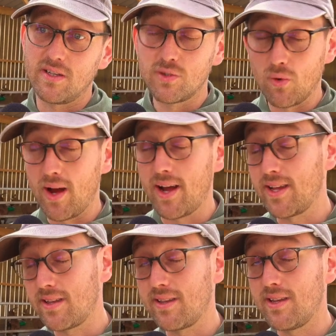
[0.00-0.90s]
ils ont
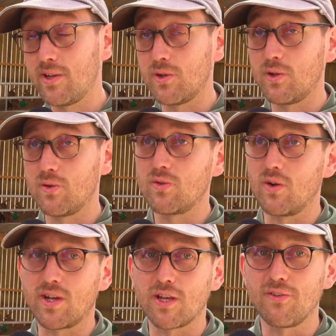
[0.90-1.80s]
arrêté
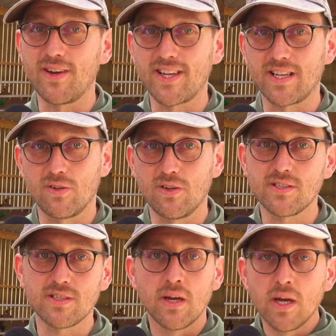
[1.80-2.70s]
donc en
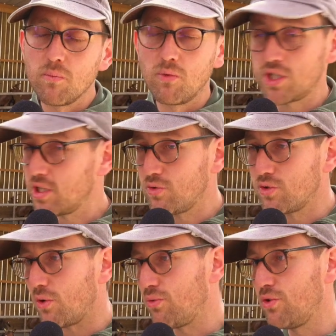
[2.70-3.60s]
94. Moi, j'ai
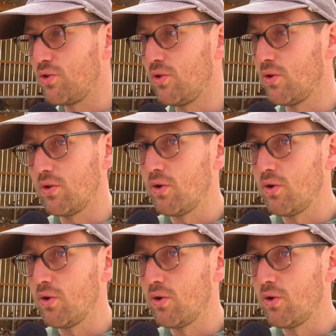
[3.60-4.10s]
toujours voulu